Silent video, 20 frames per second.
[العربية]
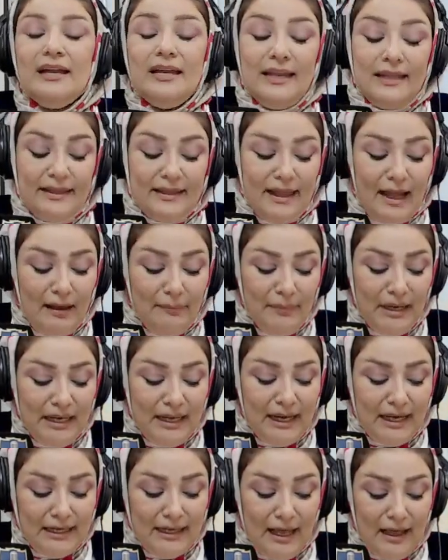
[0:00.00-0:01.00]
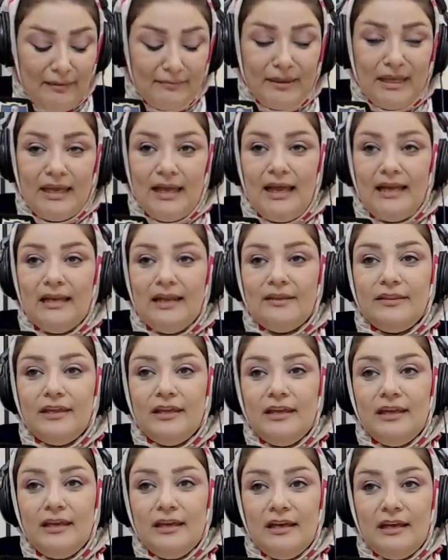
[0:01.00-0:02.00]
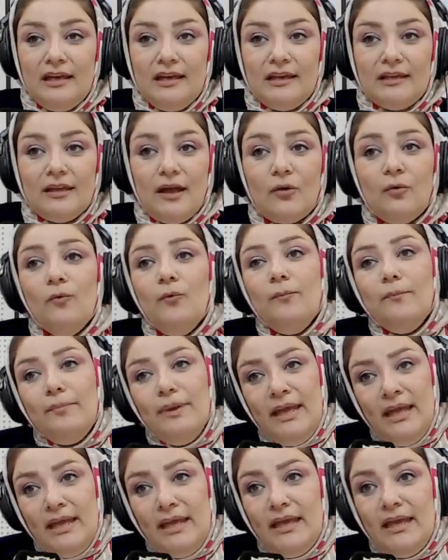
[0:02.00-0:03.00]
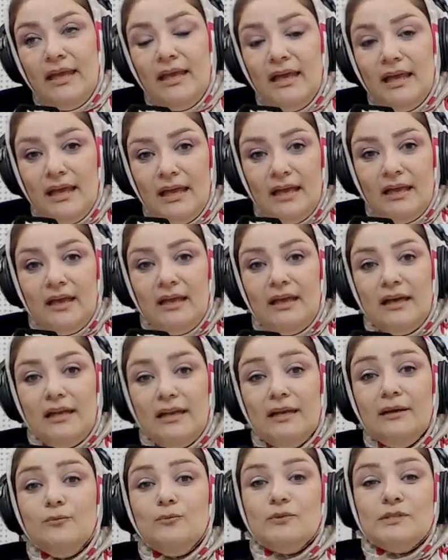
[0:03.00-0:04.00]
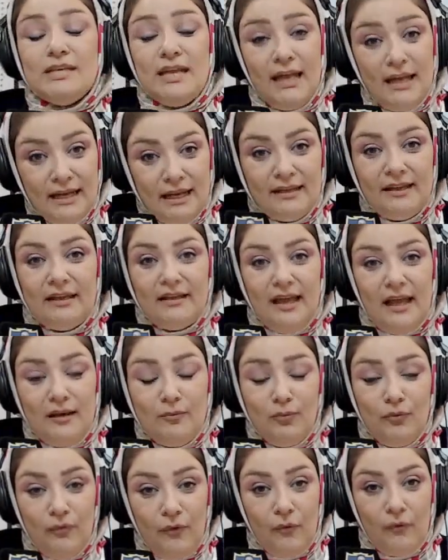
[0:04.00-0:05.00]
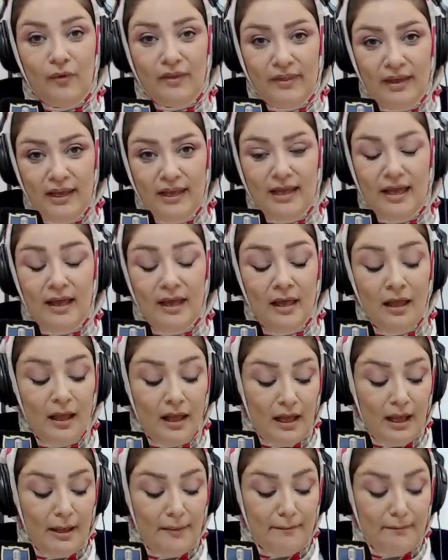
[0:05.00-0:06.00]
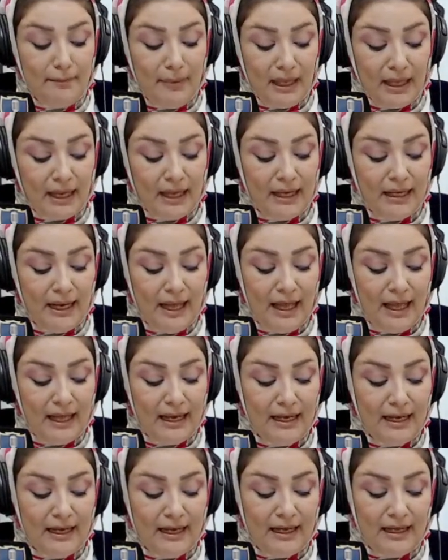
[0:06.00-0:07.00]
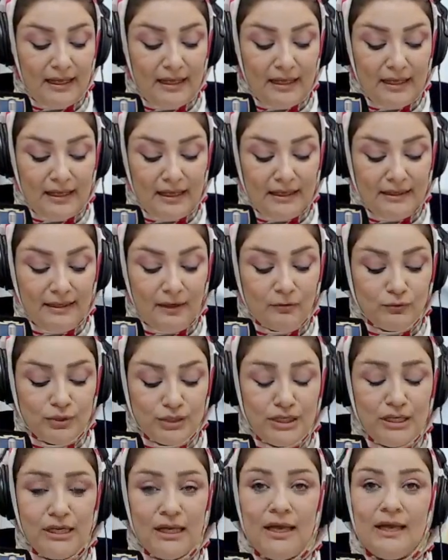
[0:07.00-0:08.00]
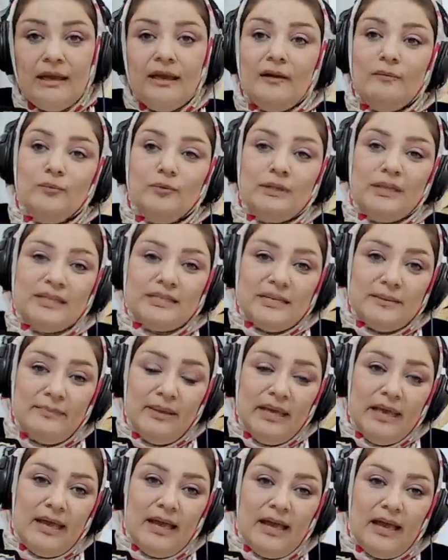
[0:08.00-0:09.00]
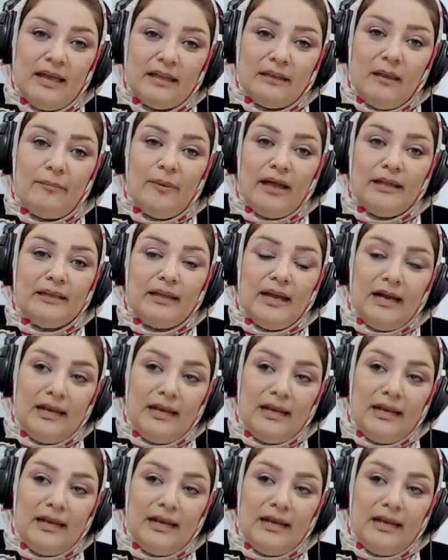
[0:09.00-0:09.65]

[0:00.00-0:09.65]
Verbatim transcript: للدعم الإعلامي الذي آه، تقوم به آه، لمساندة المفوضية من خلال آه، توجيه منتسبيها طبعا